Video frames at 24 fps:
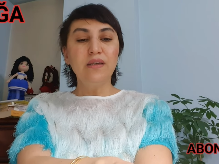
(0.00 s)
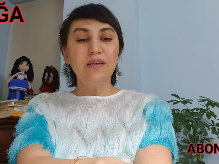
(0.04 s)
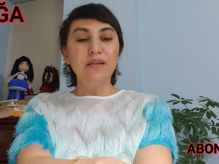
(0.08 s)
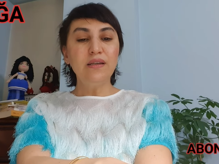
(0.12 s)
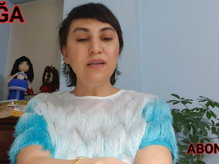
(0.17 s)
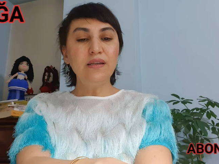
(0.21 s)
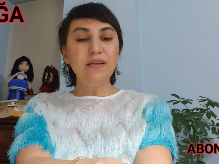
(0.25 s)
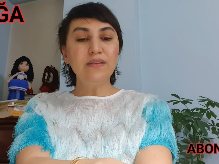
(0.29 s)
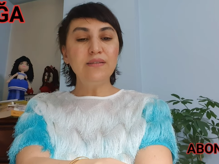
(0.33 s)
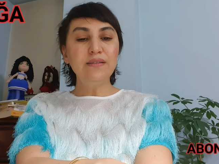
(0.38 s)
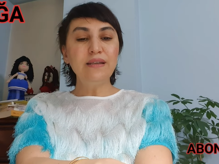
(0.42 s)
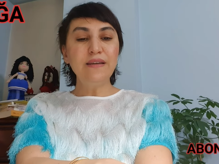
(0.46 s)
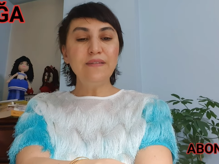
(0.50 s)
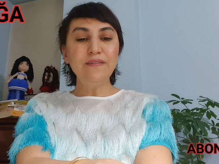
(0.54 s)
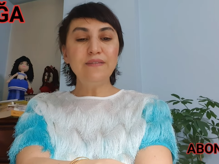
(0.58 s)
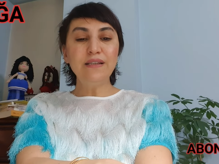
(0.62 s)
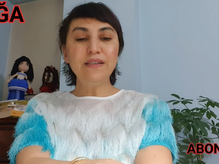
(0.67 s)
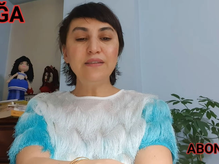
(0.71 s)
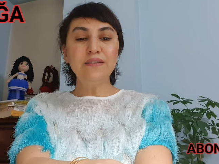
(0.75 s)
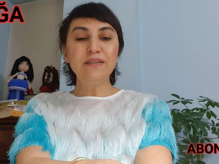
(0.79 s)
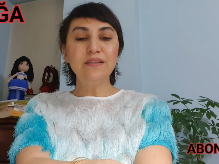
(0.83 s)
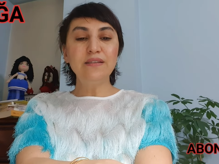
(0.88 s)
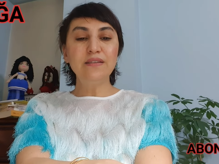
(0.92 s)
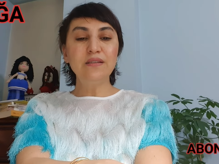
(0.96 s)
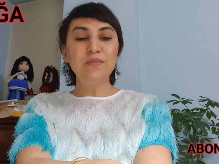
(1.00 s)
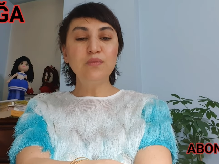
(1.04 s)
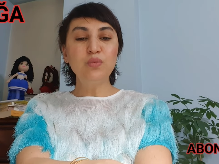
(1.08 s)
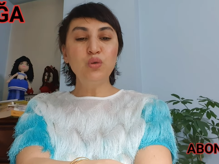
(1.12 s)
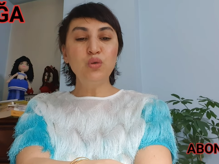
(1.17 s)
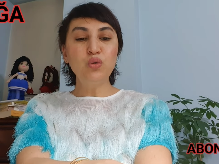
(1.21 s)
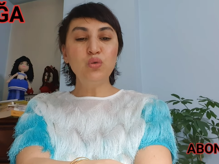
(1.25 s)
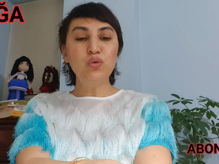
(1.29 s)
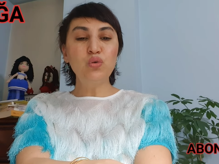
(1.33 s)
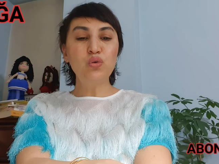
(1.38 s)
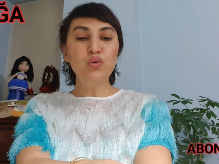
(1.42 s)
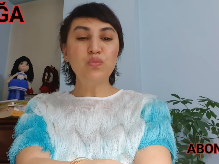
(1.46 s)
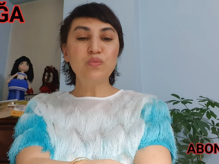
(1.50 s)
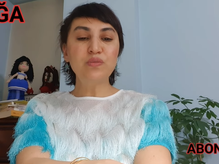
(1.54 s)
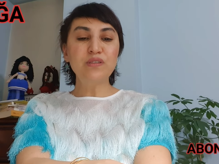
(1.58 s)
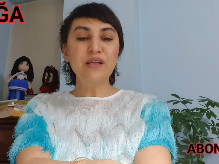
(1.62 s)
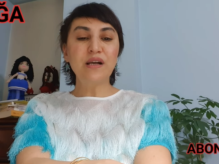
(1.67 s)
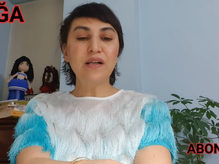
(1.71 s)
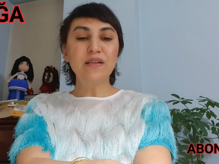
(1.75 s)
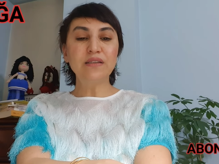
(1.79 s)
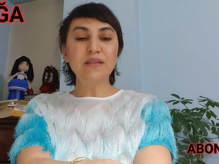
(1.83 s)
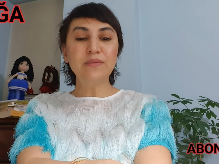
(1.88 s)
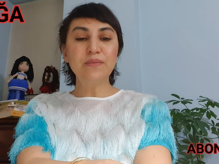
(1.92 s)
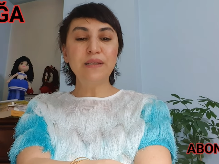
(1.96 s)
e, devlet ya da büyük
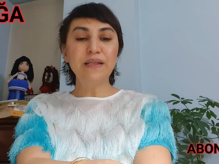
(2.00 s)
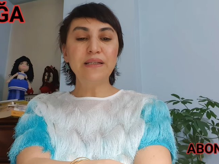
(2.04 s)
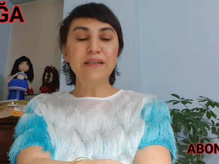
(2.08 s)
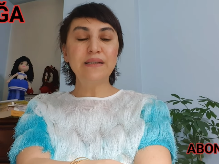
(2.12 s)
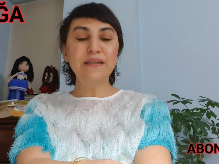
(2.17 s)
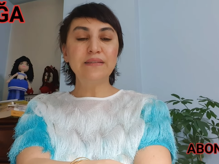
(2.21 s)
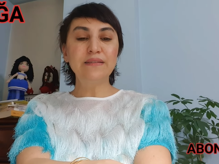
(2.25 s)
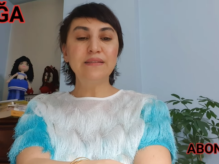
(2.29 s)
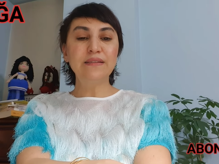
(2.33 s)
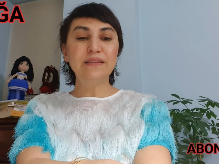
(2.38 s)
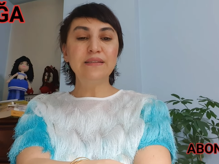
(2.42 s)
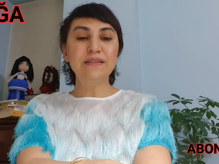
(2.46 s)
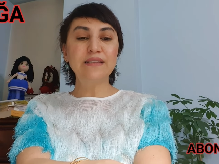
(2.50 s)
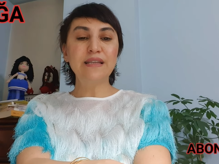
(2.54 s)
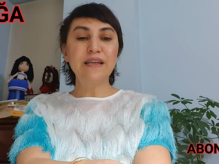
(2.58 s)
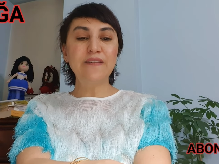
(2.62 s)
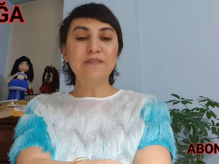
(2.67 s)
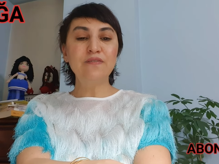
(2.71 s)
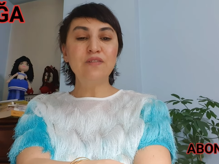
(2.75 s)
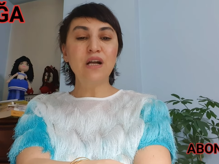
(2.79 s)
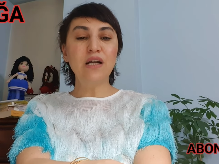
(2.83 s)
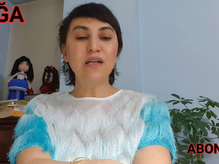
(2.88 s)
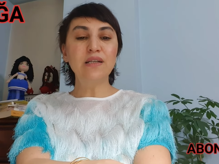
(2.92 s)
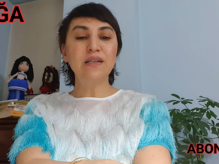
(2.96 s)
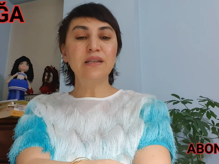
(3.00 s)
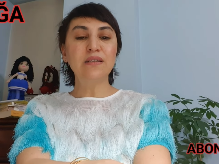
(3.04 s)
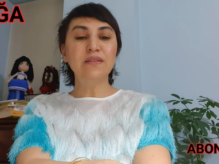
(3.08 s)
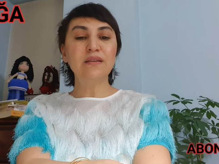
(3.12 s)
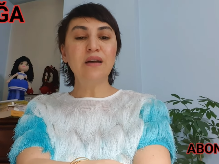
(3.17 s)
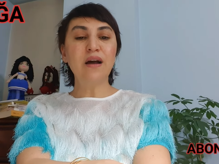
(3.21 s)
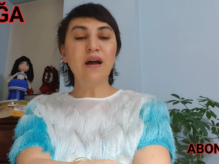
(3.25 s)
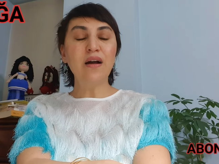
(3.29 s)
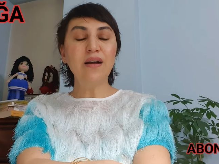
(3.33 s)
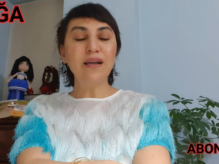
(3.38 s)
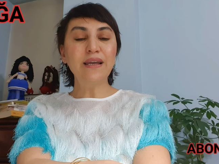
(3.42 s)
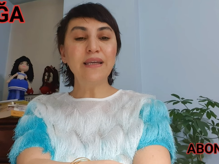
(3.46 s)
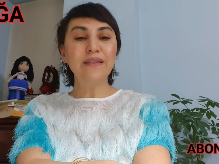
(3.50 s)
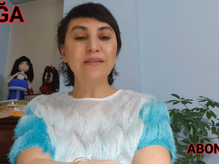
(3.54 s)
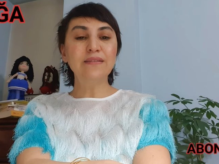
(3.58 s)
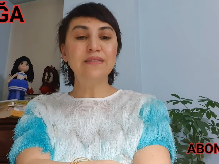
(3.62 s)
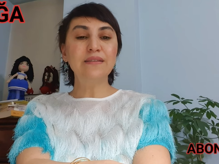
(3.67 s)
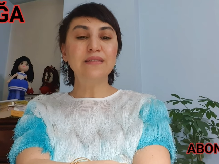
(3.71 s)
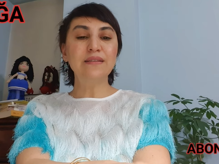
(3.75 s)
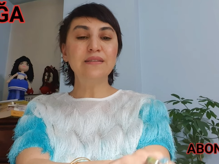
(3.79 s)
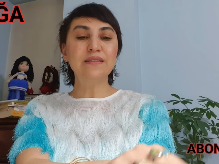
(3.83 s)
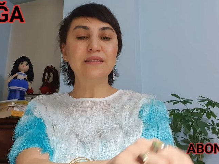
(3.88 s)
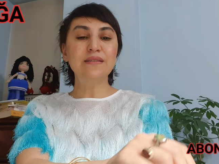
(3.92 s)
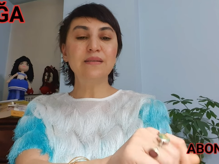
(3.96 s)
kurumsalda beklediğiniz evrak ya da hak
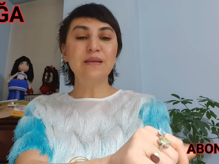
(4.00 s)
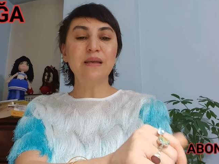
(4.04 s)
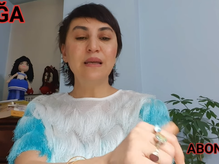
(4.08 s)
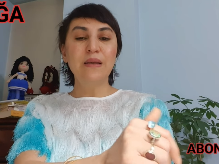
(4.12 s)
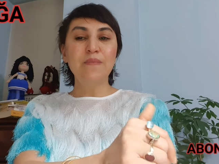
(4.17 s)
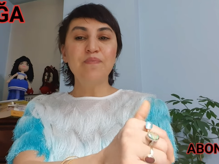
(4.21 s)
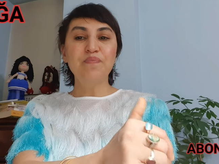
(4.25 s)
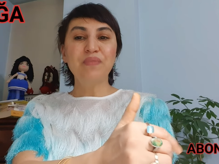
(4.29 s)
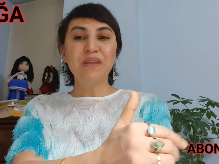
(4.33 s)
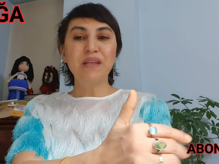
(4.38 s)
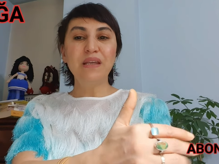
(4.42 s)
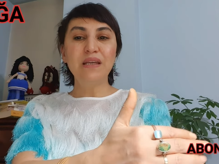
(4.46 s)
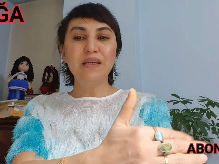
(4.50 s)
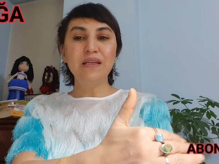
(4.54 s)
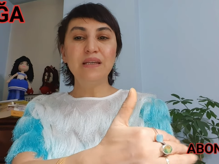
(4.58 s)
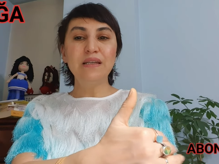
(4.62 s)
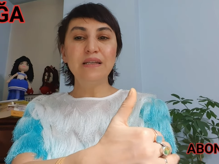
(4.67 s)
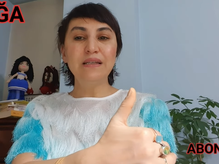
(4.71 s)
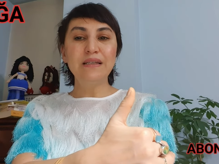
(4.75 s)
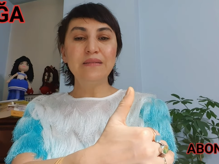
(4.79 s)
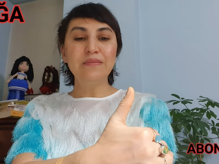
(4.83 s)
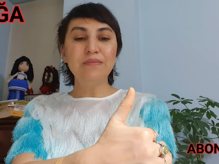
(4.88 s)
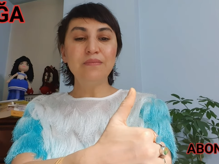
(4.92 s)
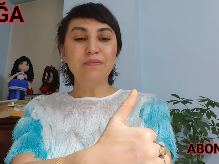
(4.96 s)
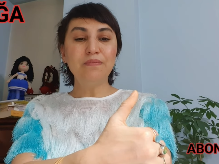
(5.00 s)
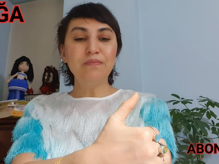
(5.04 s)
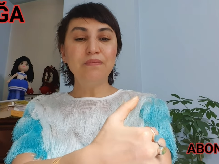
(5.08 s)
ettiğiniz e,